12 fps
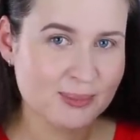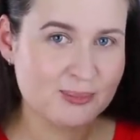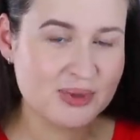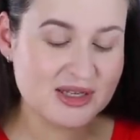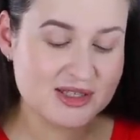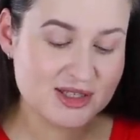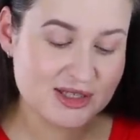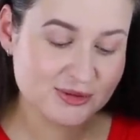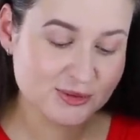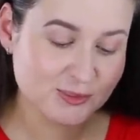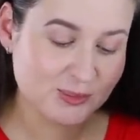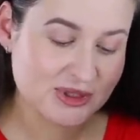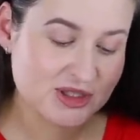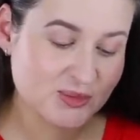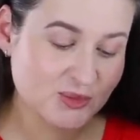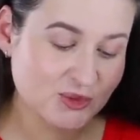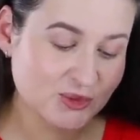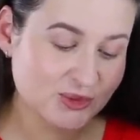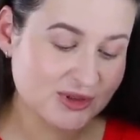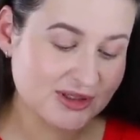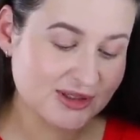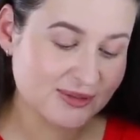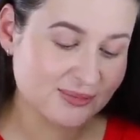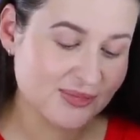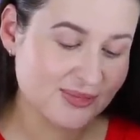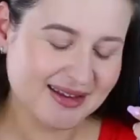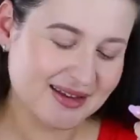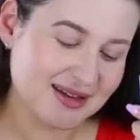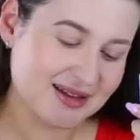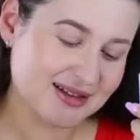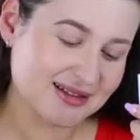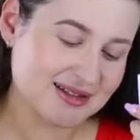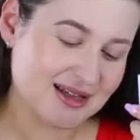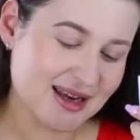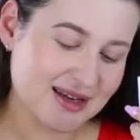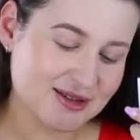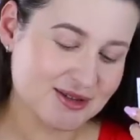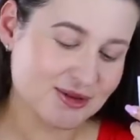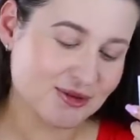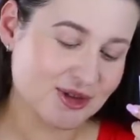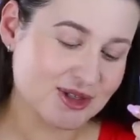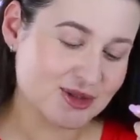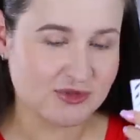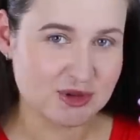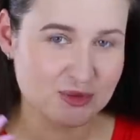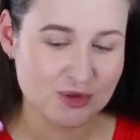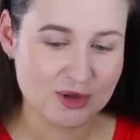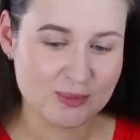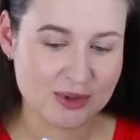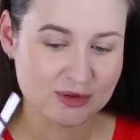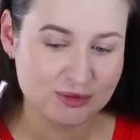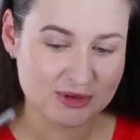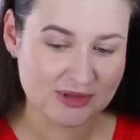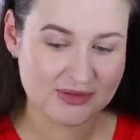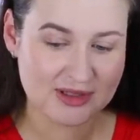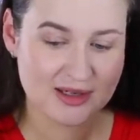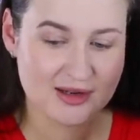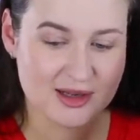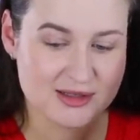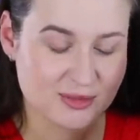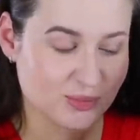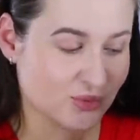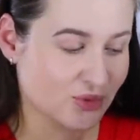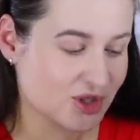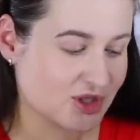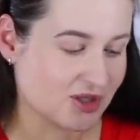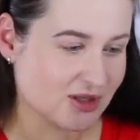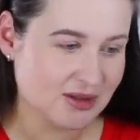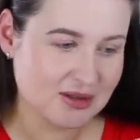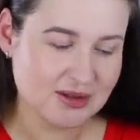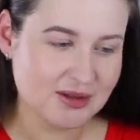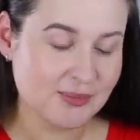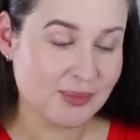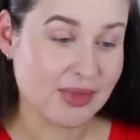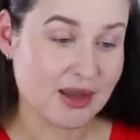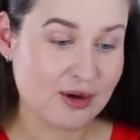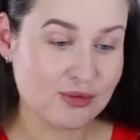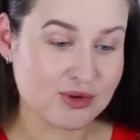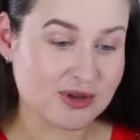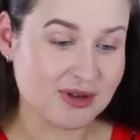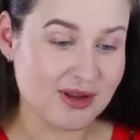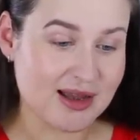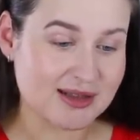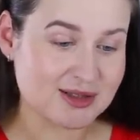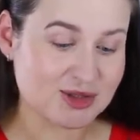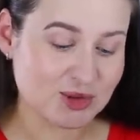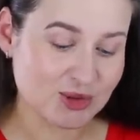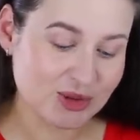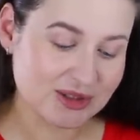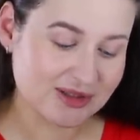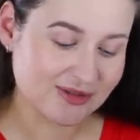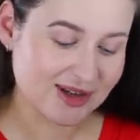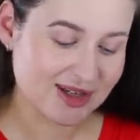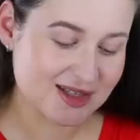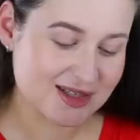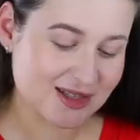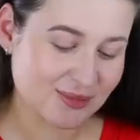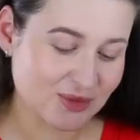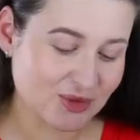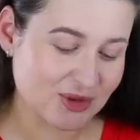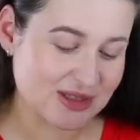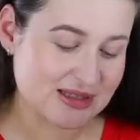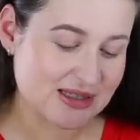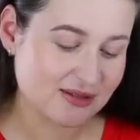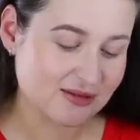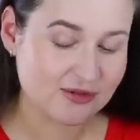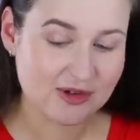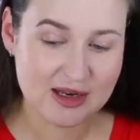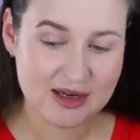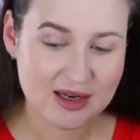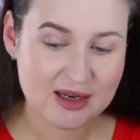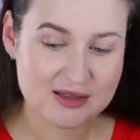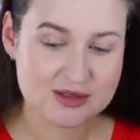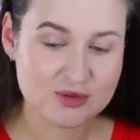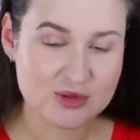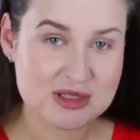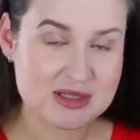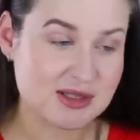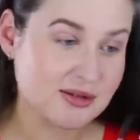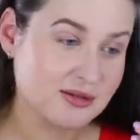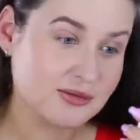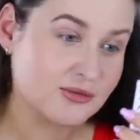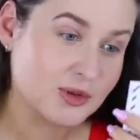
причину, почему ты таких денег стоишь. Диор продуктов в три раза больше. Hourglass. Что ты творишь со мной? Сделан в Корее, Диор сделан в